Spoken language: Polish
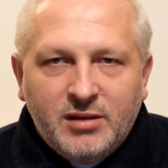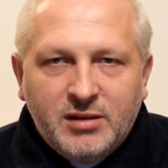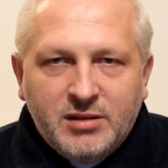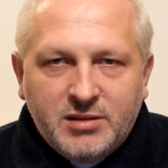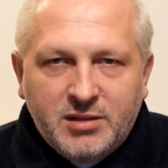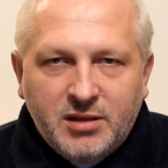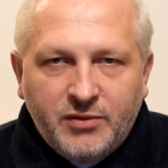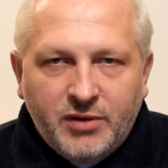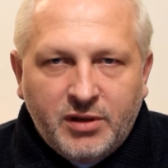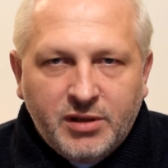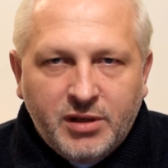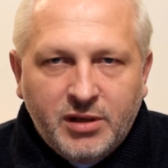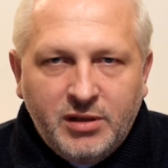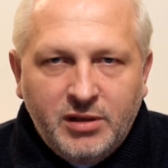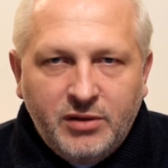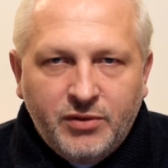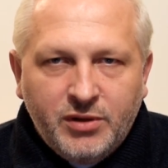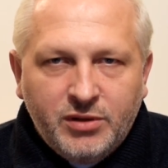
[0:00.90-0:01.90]
Z
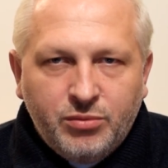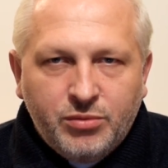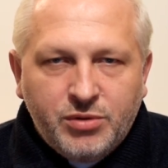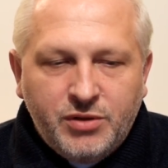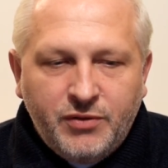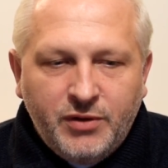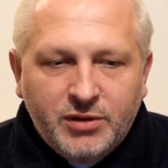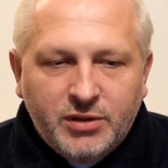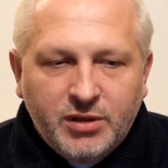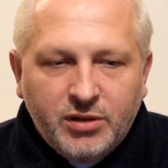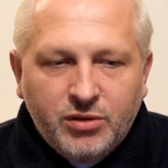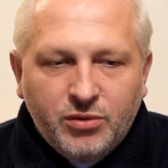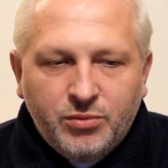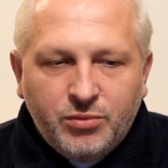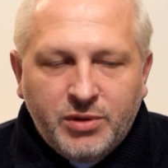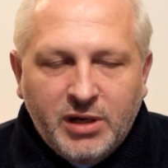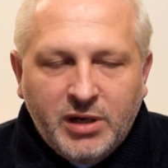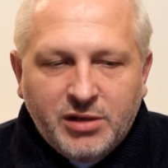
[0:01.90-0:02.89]
Ewangelii według świętego
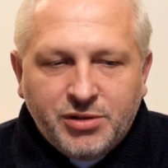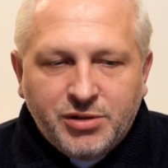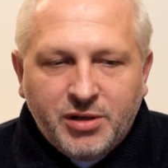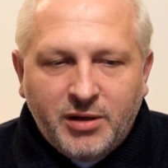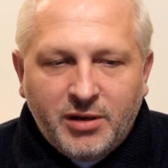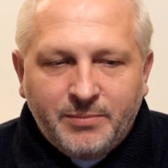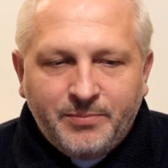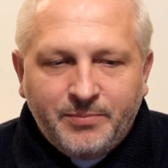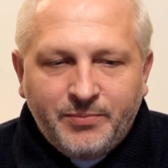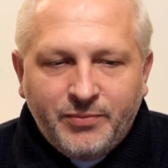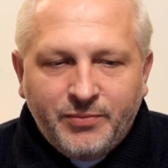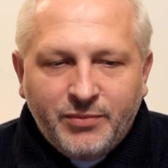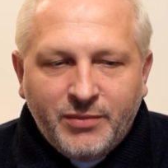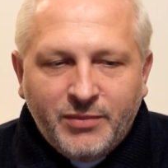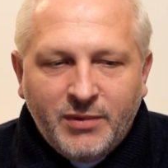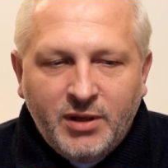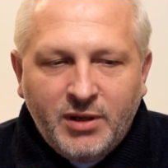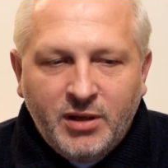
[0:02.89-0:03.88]
Łukasza.
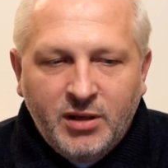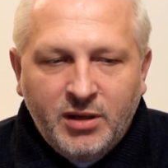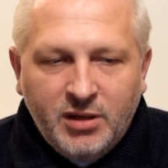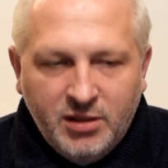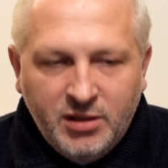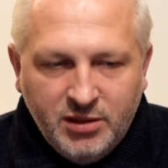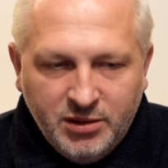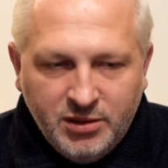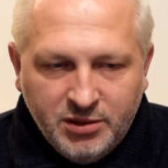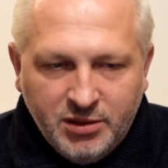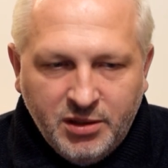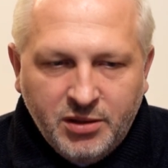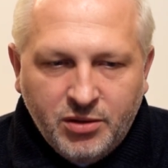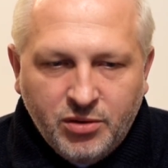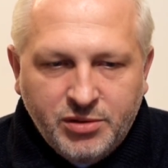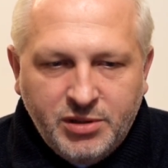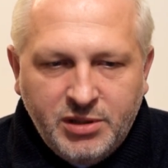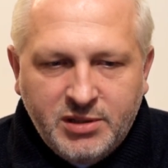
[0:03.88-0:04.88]
Gdy
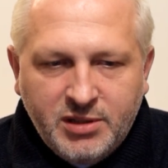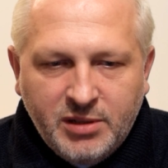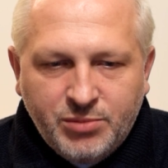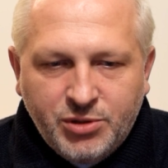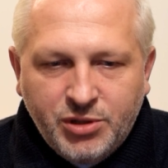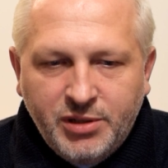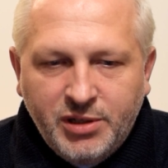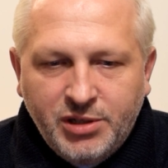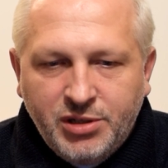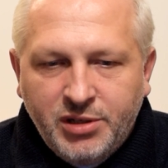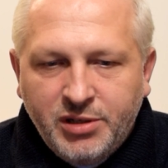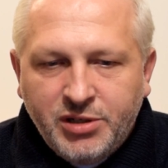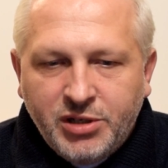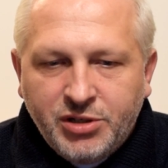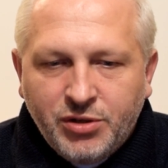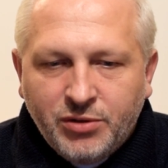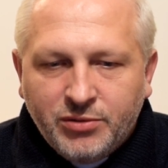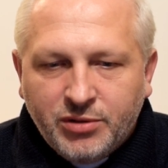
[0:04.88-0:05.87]
rodzice przynieśli
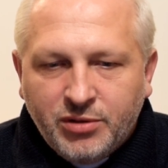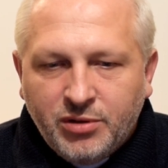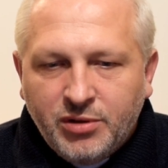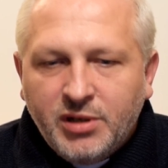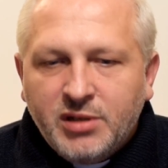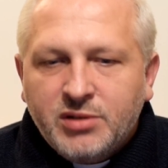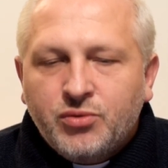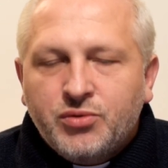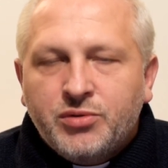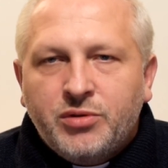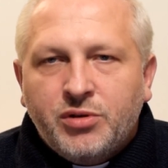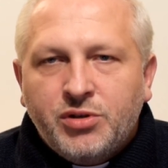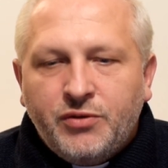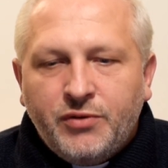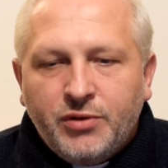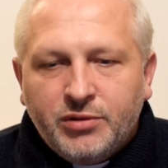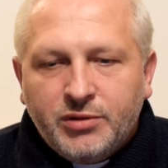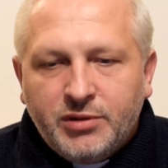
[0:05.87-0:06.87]
dzieciątko Jezus do
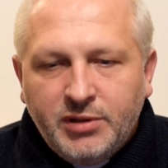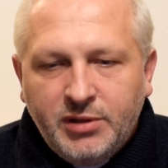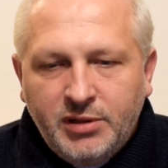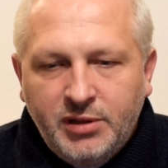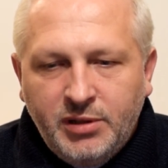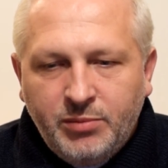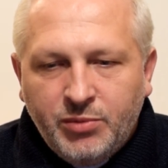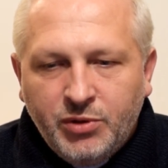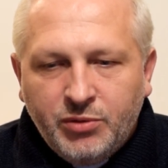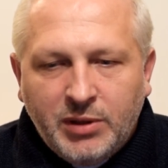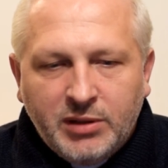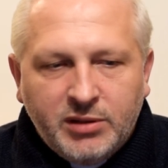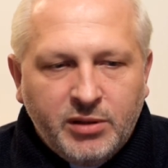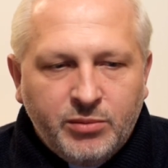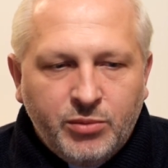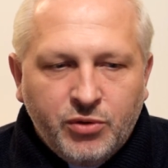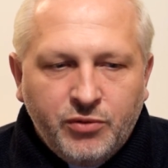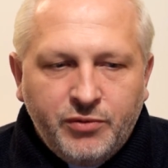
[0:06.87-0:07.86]
świątyni, była
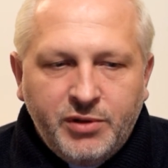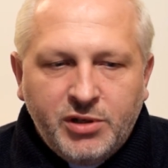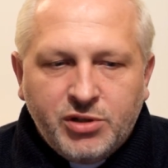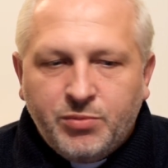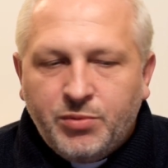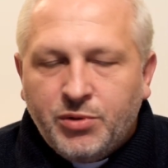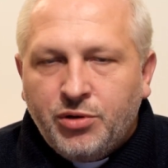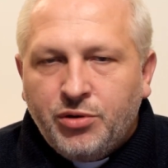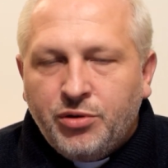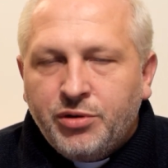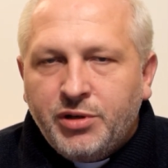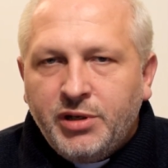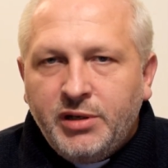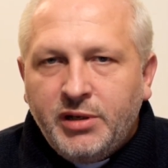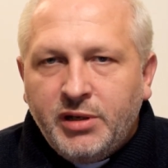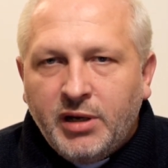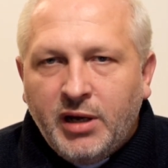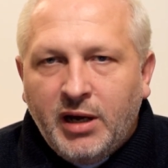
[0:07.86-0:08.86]
tam również
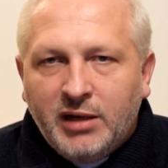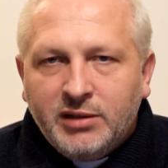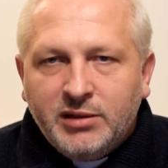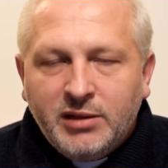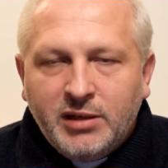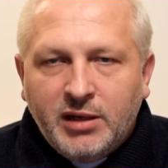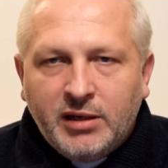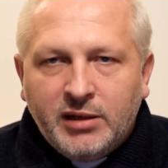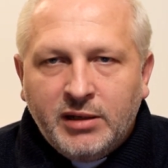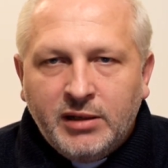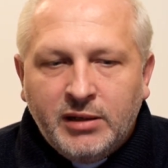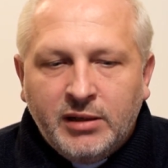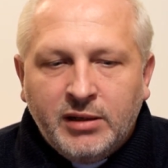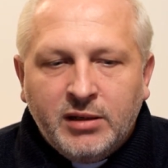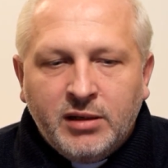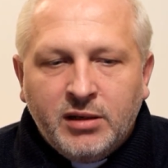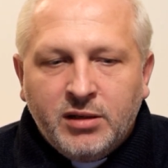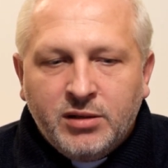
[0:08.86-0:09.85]
prorokini Anna,
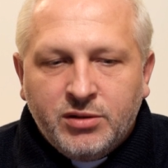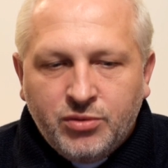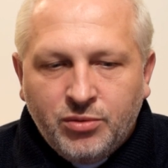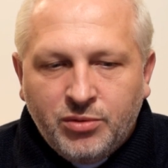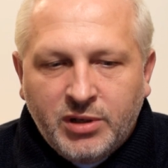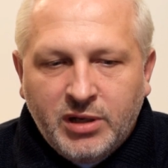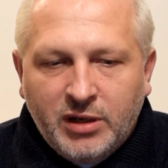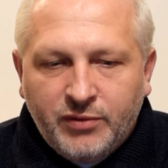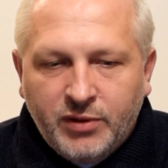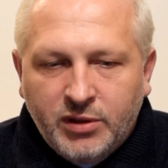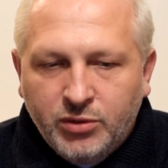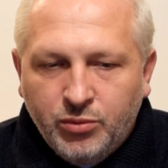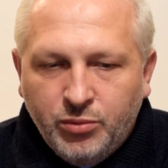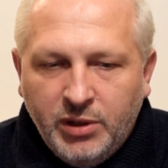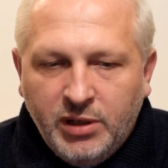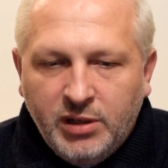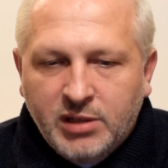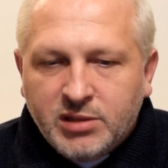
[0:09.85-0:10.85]
córka
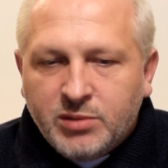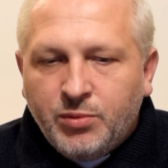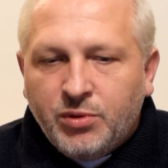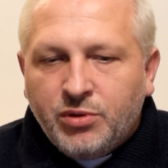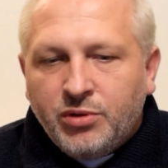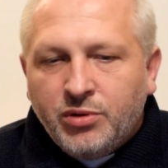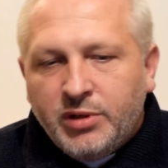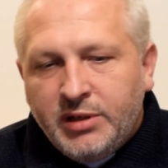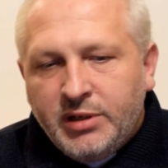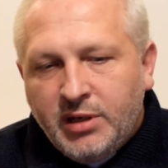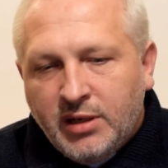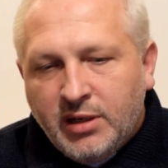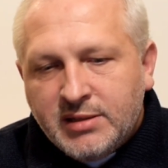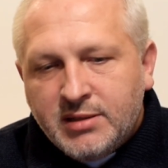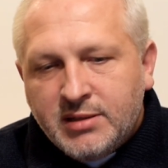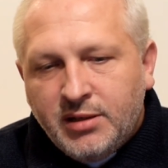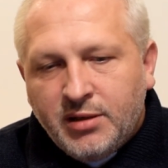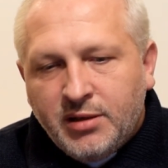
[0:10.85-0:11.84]
Fanuela z pokolenia
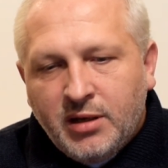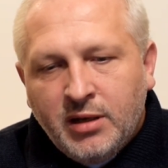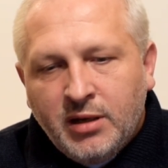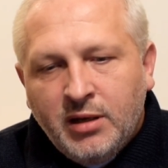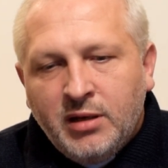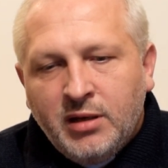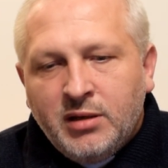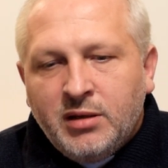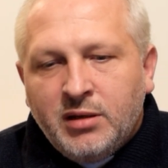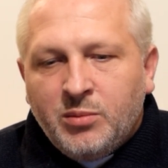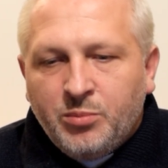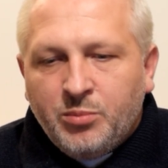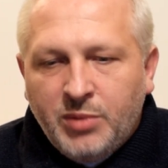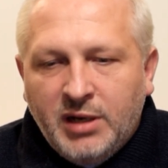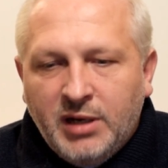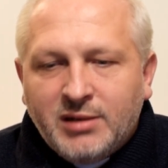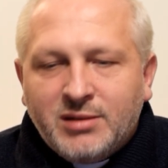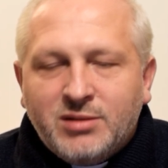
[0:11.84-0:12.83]
Asera,
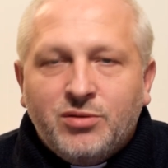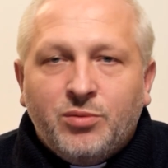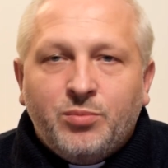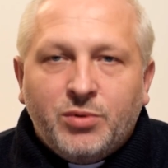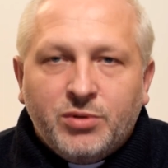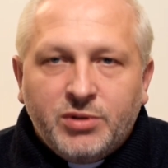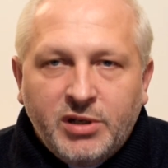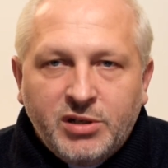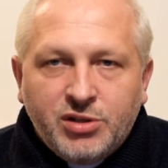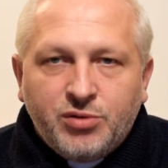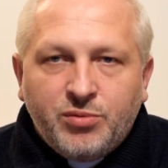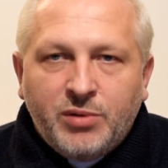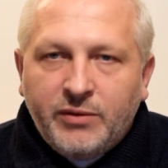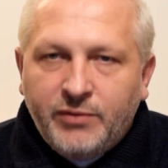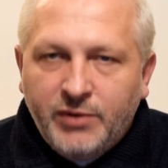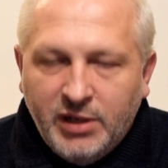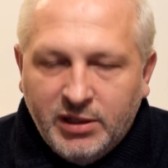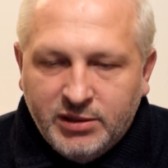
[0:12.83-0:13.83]
bardzo podeszła
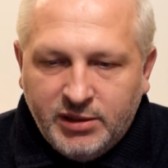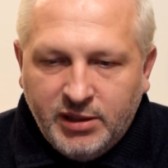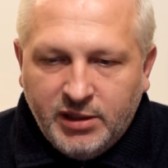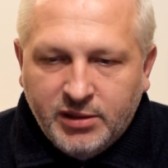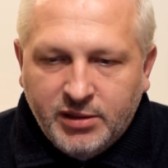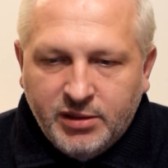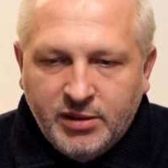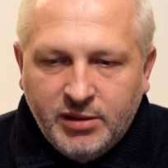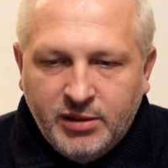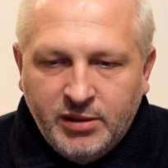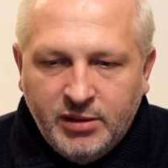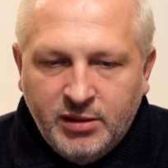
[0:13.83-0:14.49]
w latach.